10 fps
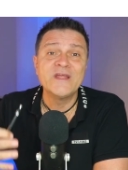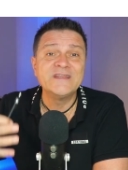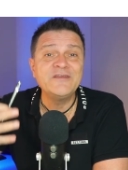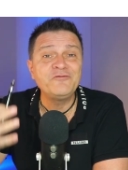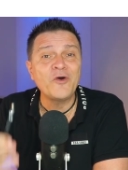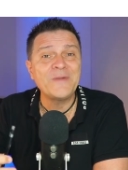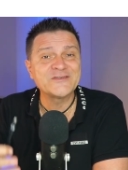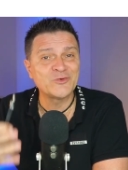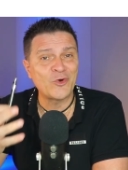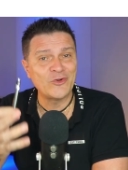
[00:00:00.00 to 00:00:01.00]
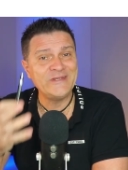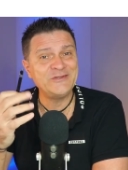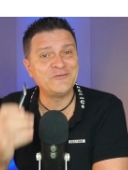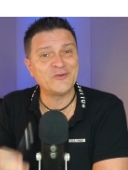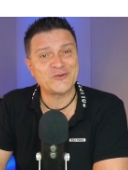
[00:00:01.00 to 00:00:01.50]
des formations en
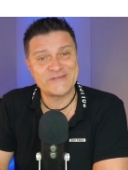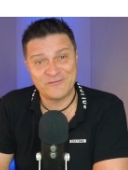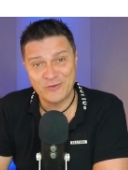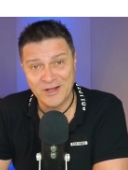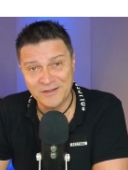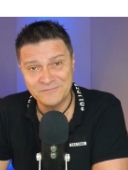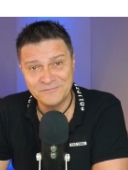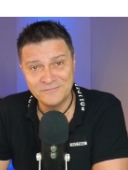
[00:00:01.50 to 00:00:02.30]
ligne de votre savoir.